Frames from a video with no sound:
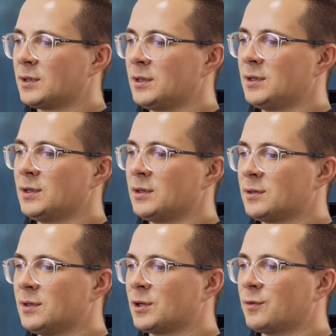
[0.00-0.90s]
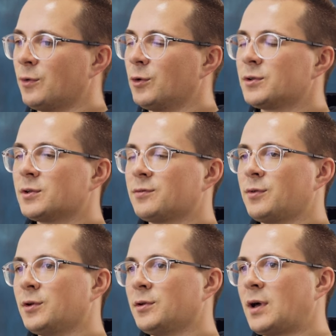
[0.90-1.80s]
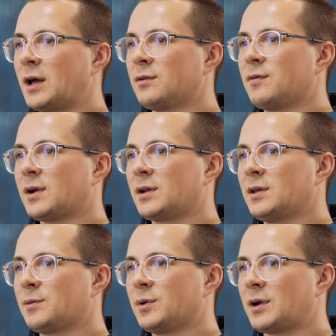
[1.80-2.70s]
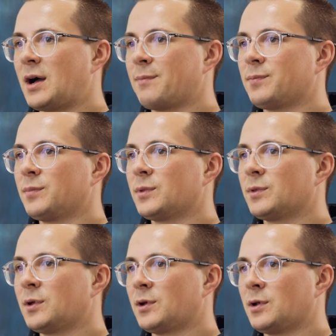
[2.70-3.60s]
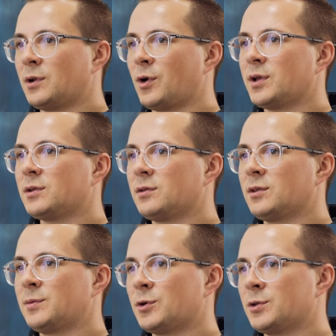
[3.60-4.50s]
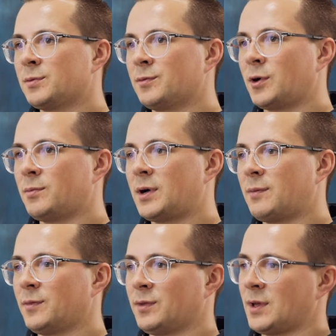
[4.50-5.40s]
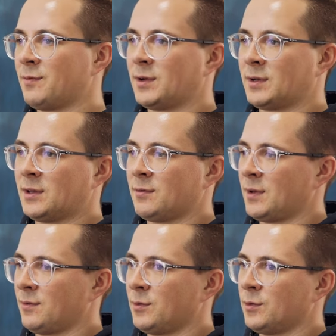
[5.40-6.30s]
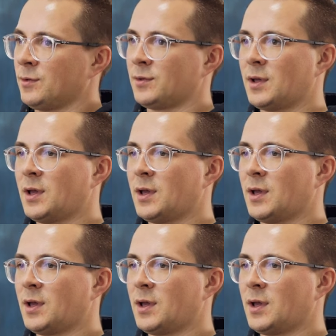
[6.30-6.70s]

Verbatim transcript: die, die Quote von handwerklich begabten äh, Leuten, die sich bei uns beworben haben, ist einfach das, was wir uns